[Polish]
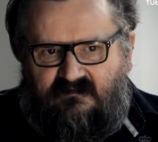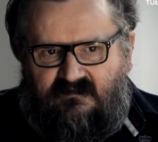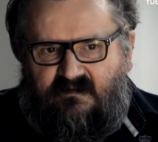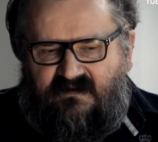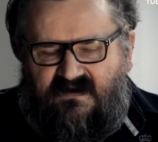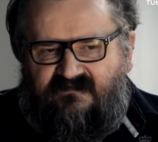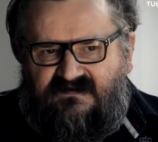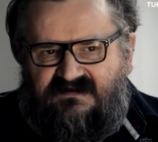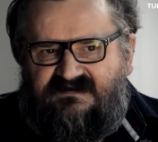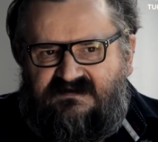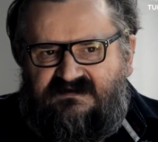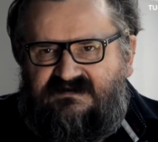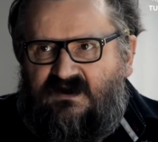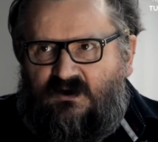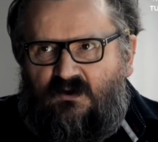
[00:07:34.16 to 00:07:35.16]
naprawdę
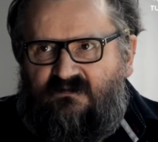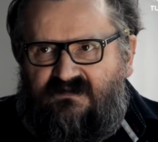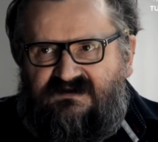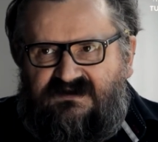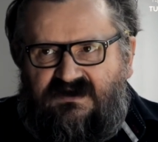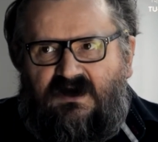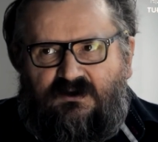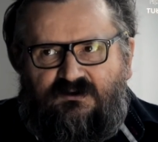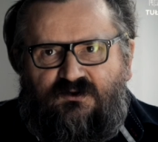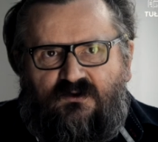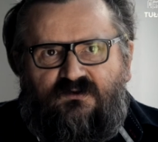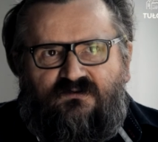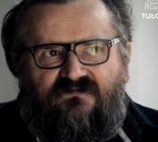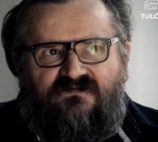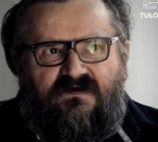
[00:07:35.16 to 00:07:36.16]
znakomitych
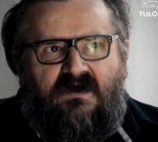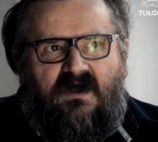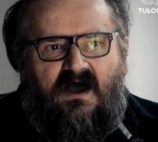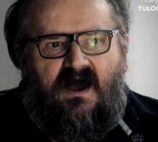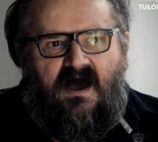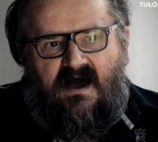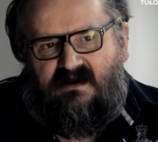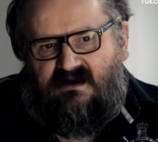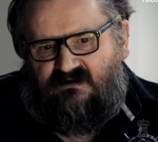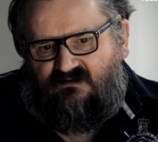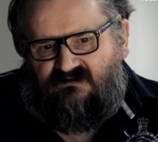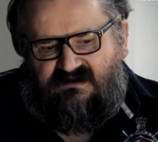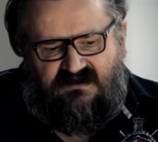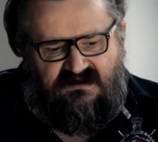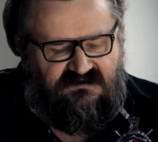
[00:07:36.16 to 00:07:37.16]
aktorów, ale
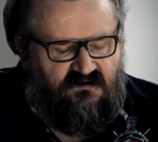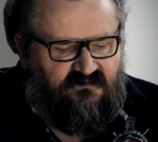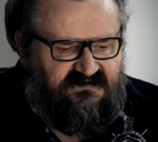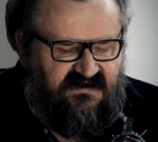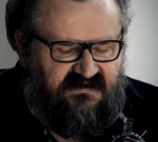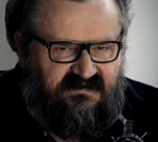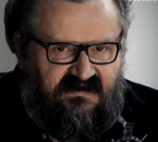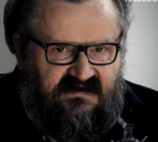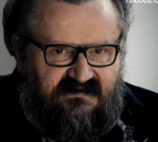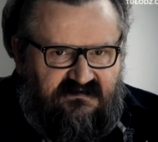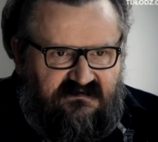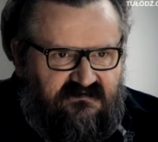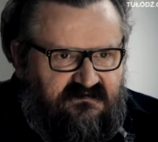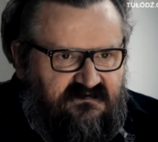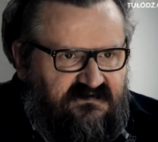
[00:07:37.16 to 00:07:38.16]
tutaj jest
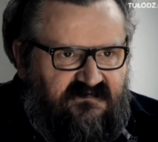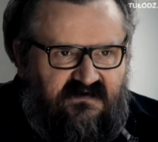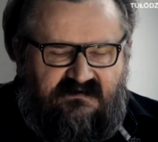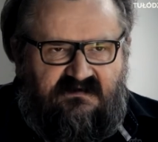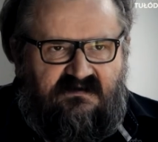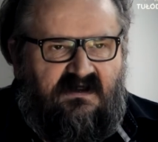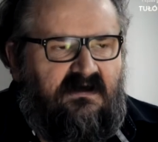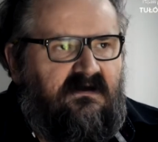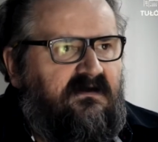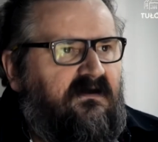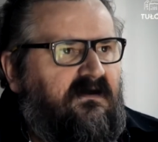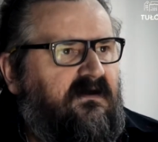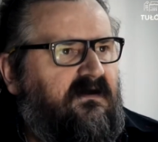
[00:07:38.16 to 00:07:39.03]
obsada świetna.